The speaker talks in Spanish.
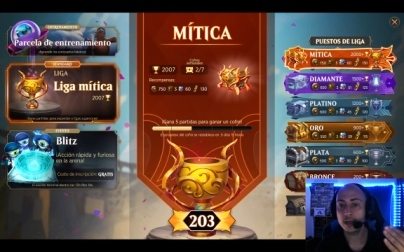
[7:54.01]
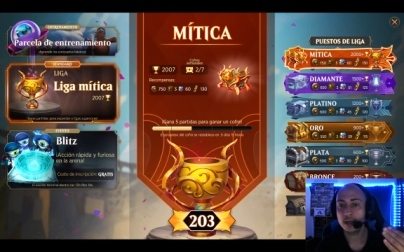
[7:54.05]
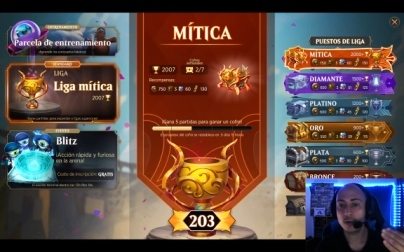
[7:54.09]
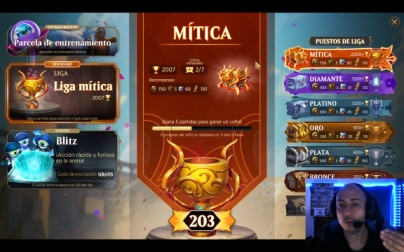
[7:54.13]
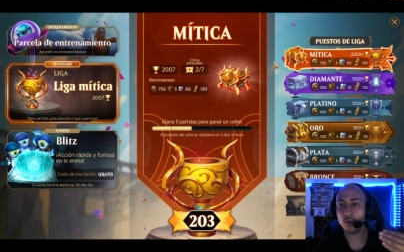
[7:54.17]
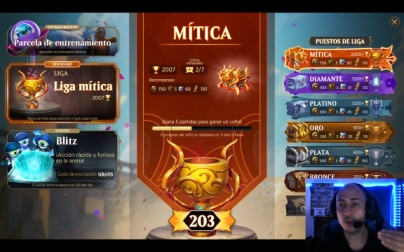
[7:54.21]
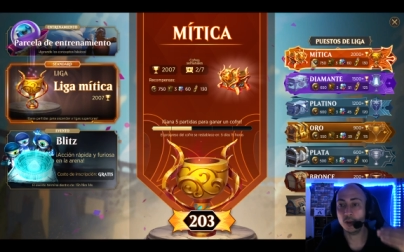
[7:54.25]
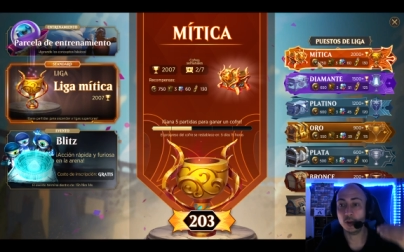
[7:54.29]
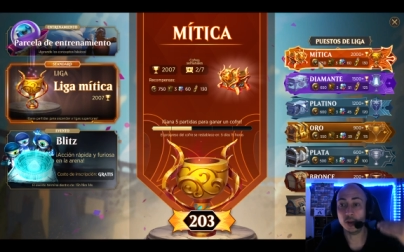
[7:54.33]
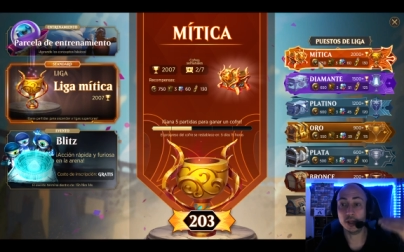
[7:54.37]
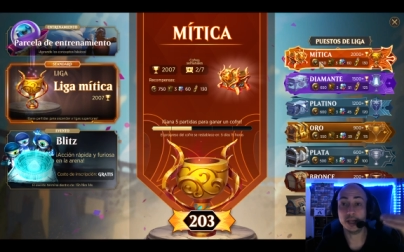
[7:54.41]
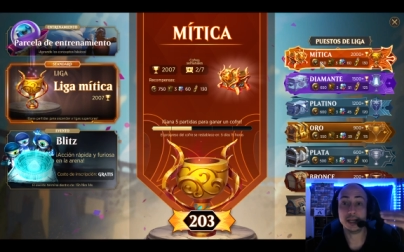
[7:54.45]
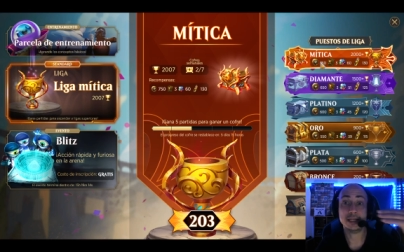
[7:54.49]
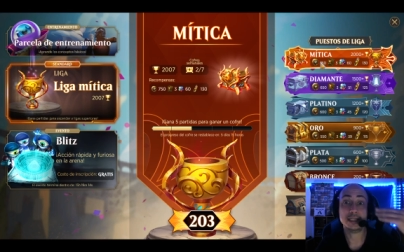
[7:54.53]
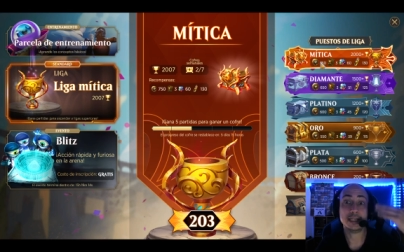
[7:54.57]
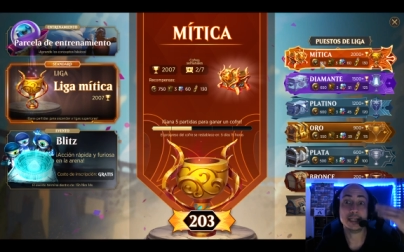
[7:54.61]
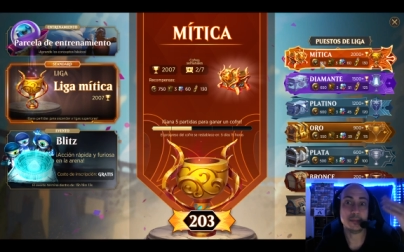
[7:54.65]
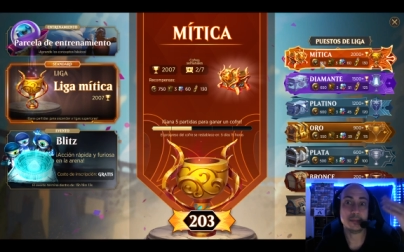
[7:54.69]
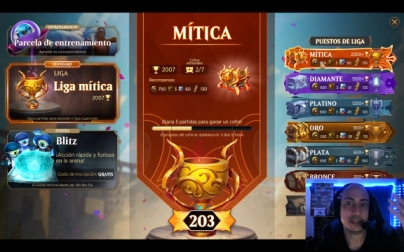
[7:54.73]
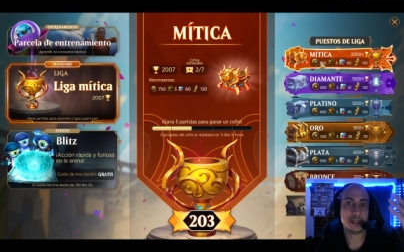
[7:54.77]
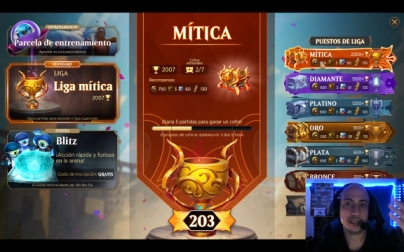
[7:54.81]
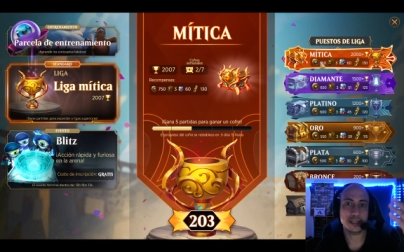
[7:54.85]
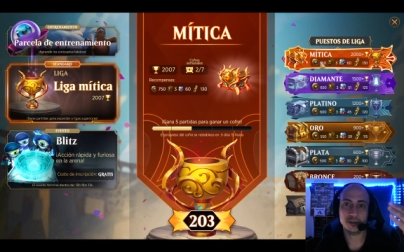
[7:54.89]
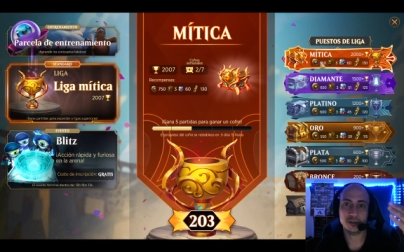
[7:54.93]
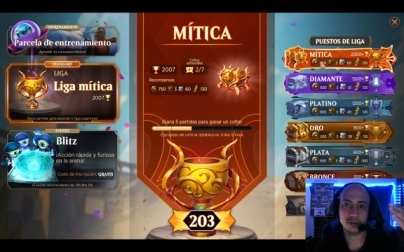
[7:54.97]
cuando llegues a
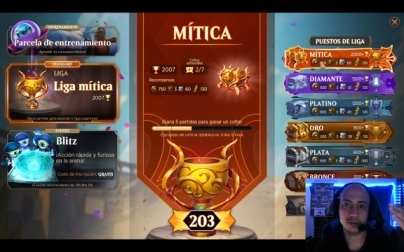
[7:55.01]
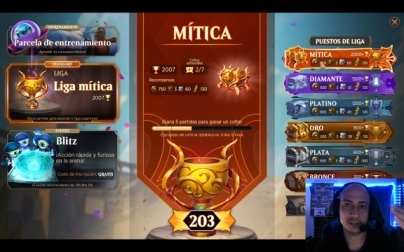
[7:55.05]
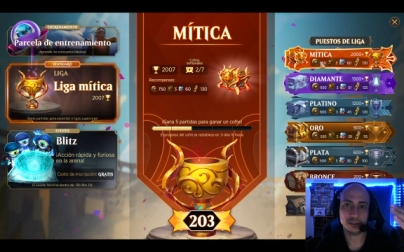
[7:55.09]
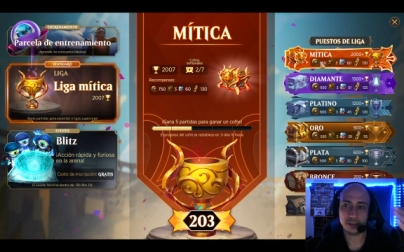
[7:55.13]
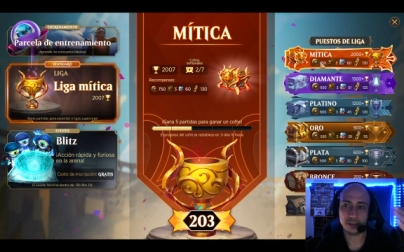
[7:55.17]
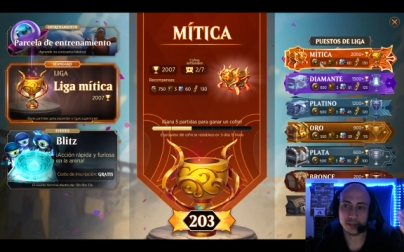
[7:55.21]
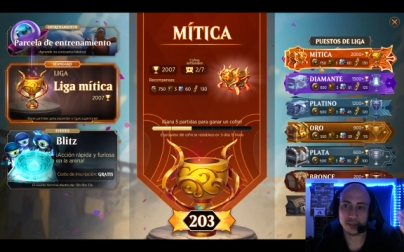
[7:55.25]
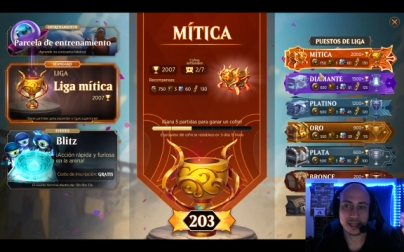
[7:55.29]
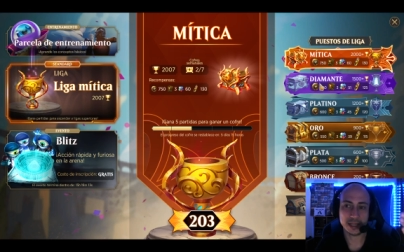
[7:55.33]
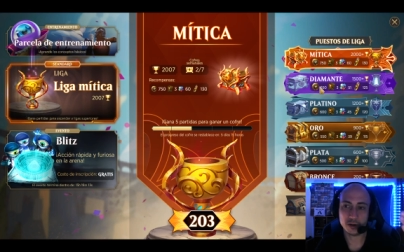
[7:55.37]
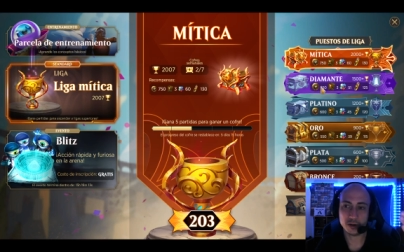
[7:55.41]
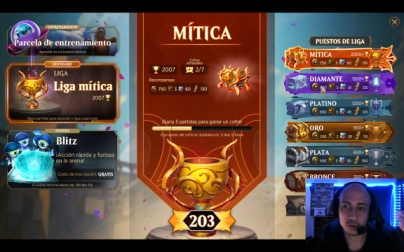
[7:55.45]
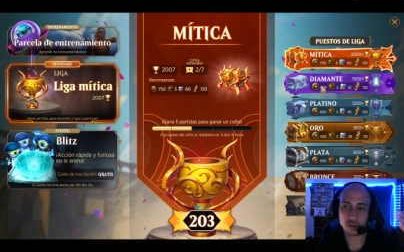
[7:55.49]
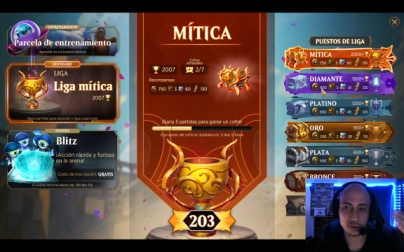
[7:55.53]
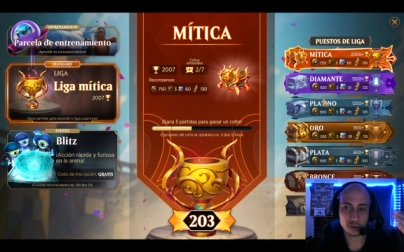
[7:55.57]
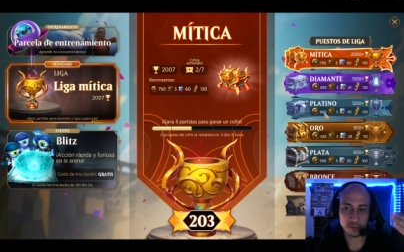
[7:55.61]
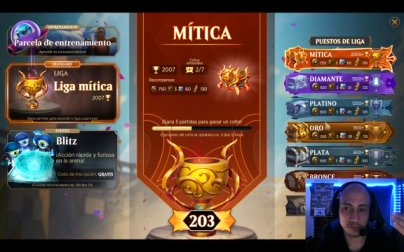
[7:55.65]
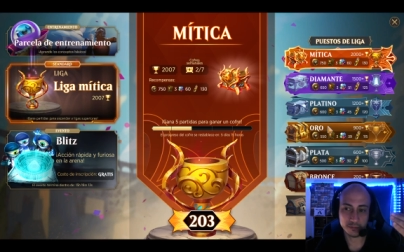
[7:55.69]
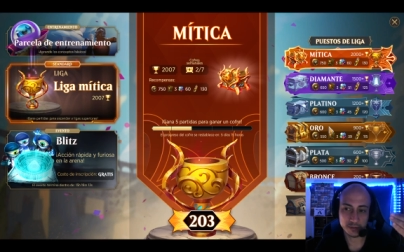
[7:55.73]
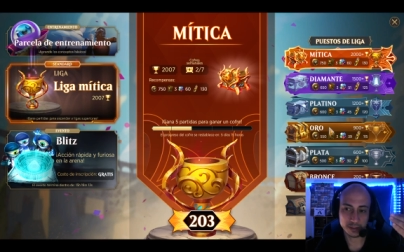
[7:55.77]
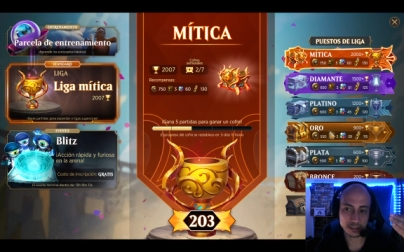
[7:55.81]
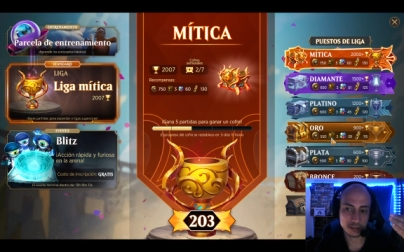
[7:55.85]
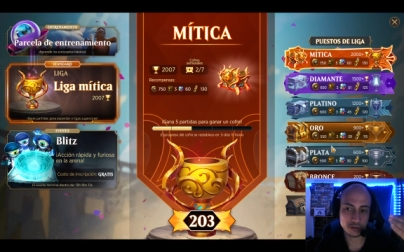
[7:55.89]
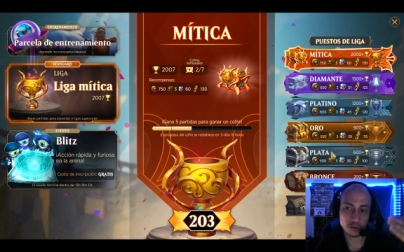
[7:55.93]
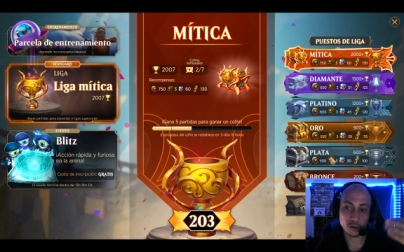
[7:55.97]
mítico, te van a dar los
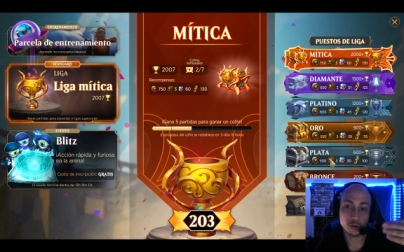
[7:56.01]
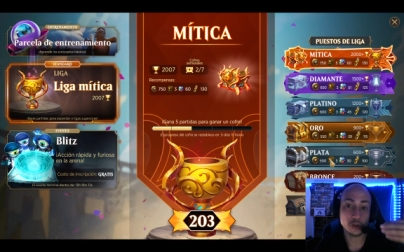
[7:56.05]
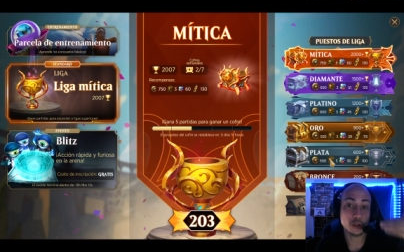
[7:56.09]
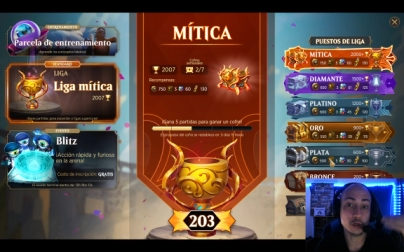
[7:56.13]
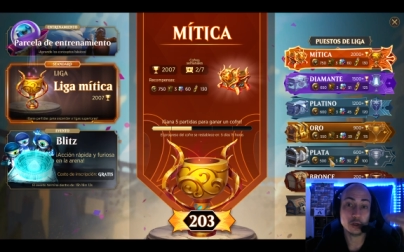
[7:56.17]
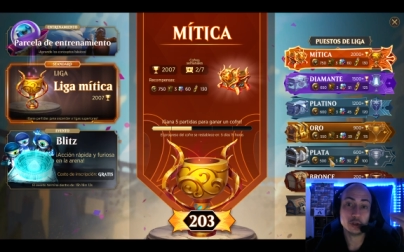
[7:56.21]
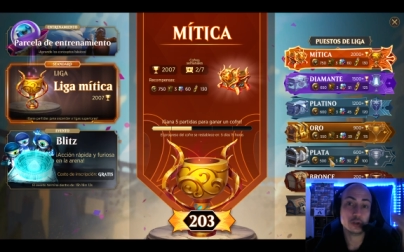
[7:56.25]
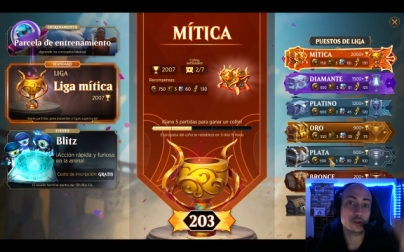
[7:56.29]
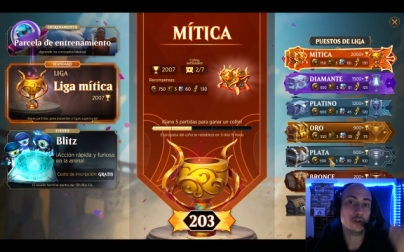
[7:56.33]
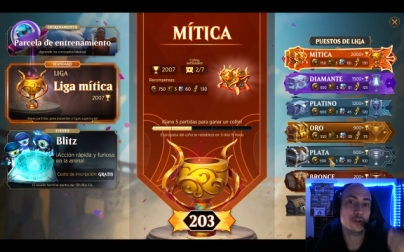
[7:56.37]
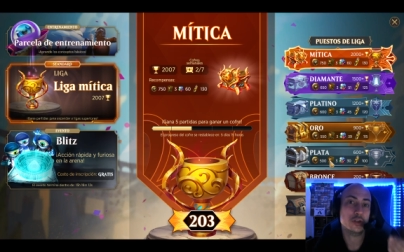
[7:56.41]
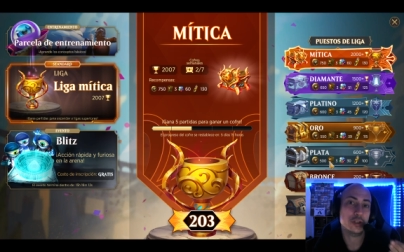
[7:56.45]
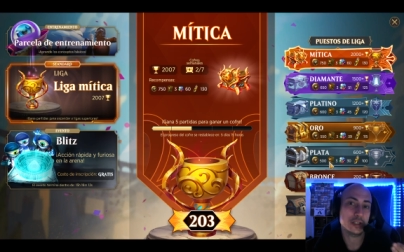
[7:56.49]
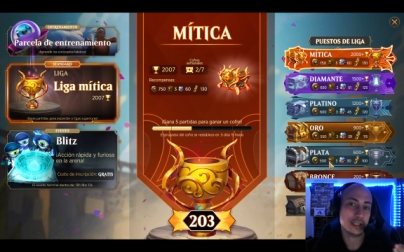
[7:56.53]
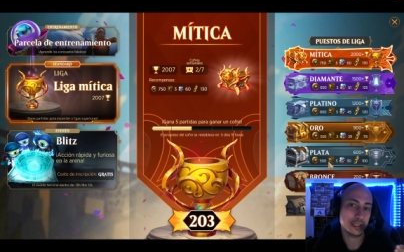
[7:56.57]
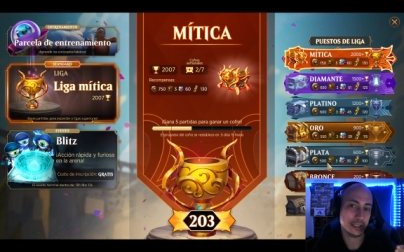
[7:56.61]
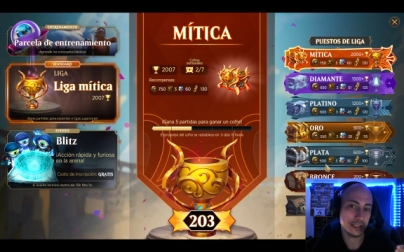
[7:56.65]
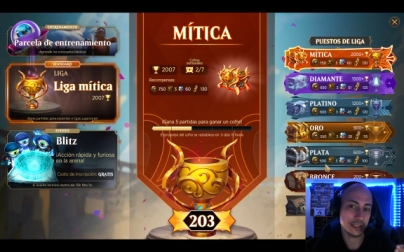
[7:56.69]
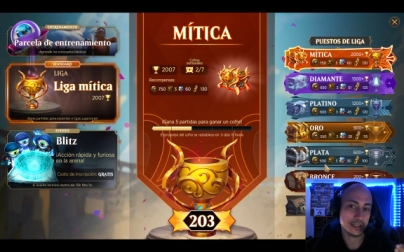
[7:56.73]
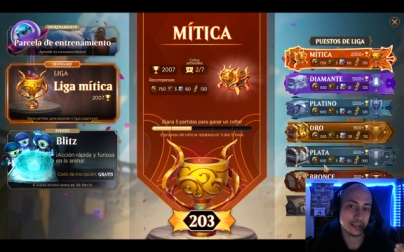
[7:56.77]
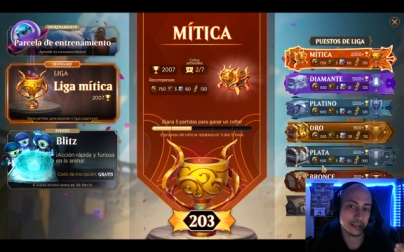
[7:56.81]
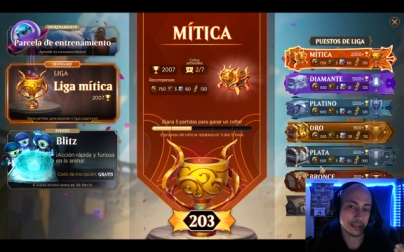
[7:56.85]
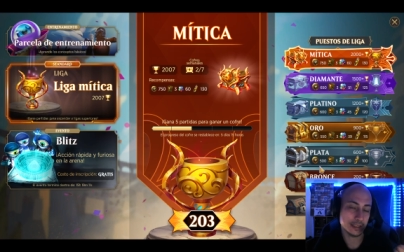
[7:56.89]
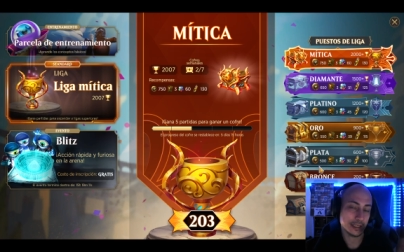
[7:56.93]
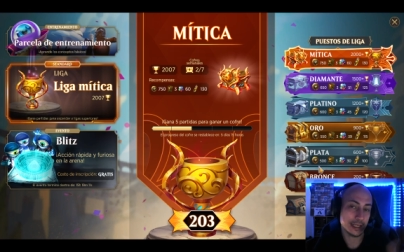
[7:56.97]
cofres donde los
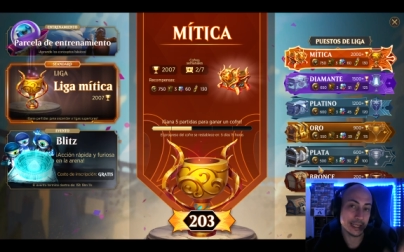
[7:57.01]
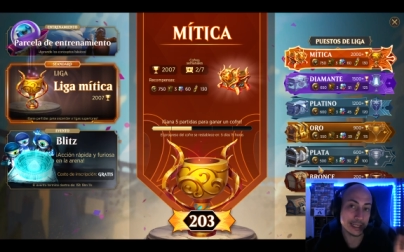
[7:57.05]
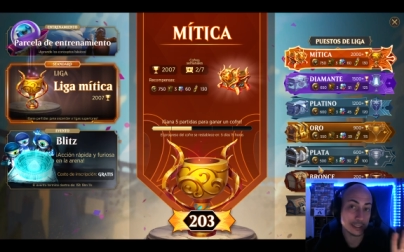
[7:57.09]
conseguiste.